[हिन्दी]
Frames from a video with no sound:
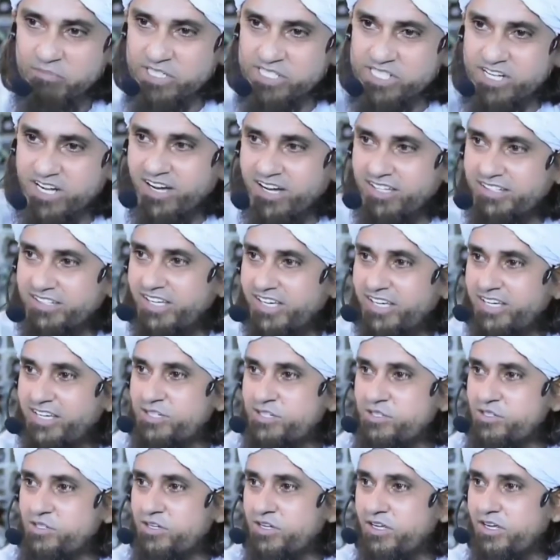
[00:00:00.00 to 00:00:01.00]
मज़ा आता
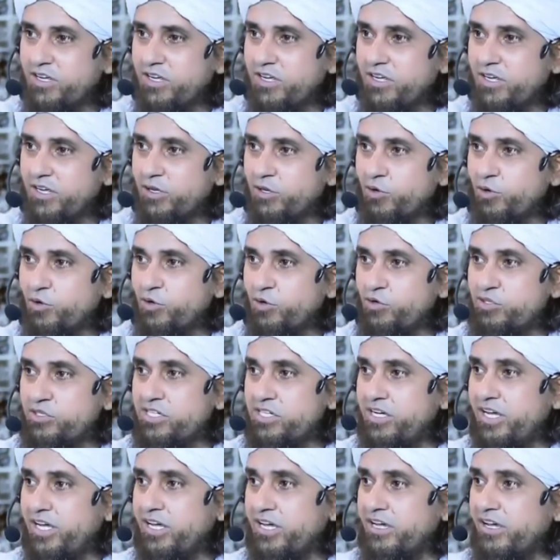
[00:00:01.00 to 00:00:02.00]
है
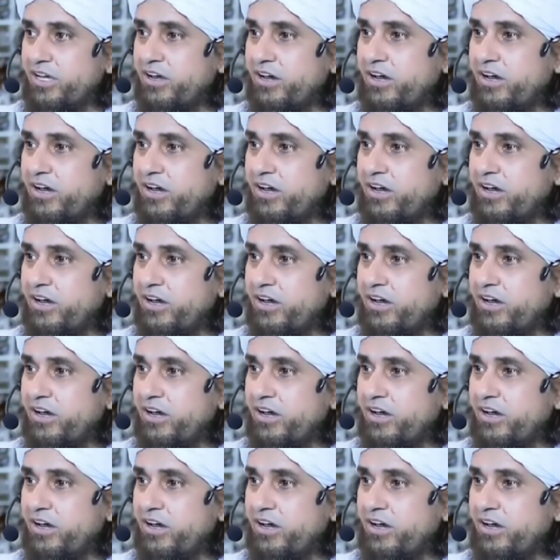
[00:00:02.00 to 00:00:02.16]
हुसन